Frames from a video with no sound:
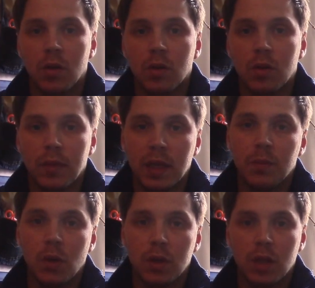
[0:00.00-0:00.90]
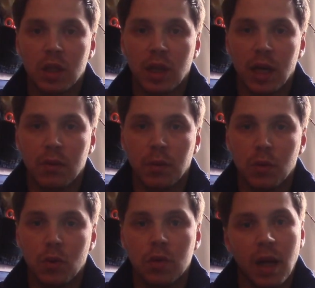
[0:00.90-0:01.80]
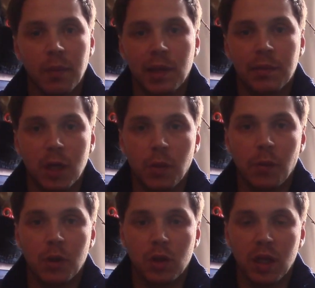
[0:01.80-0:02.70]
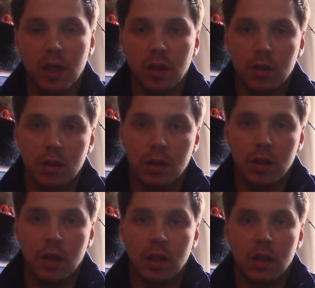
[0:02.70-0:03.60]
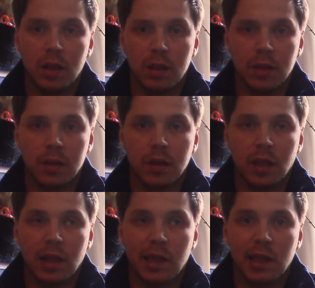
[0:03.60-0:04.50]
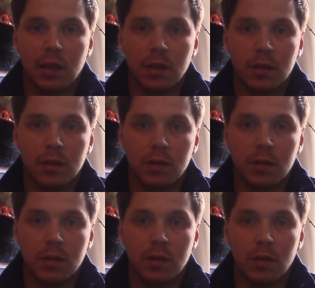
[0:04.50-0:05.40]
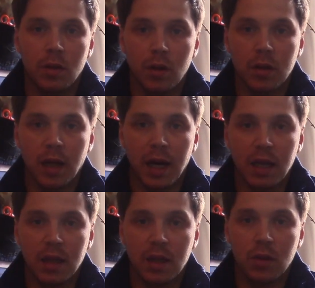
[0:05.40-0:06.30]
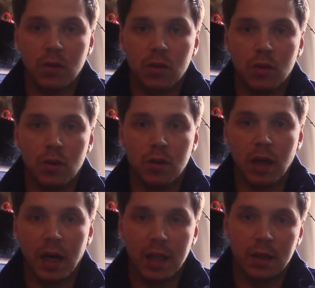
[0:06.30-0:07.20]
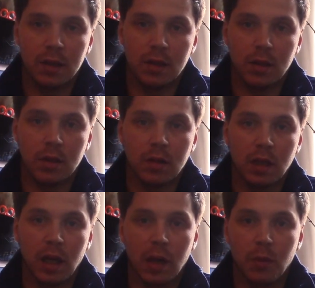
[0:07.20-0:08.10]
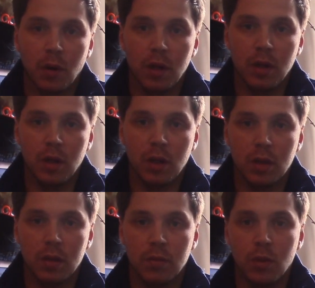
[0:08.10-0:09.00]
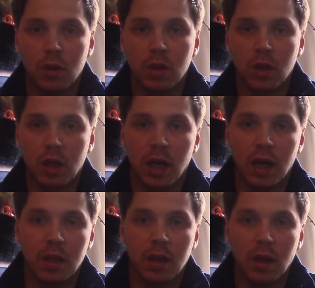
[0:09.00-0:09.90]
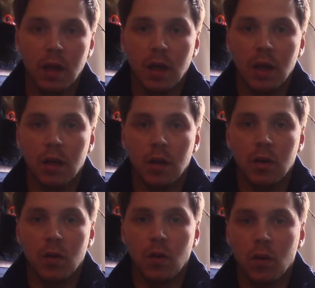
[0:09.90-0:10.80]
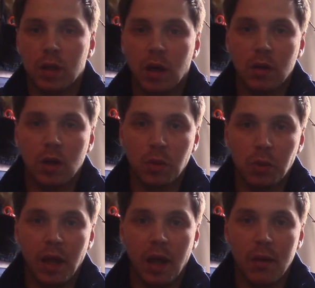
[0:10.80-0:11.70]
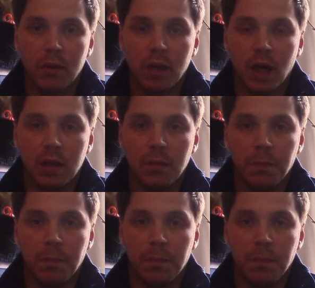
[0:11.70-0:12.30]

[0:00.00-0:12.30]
Und wenn die Möglichkeit vom Jugendamt zum Beispiel besteht, äh, dass irgendeine Einrichtung, irgendeine therapeutische Möglichkeit oder auch die Schule helfen kann,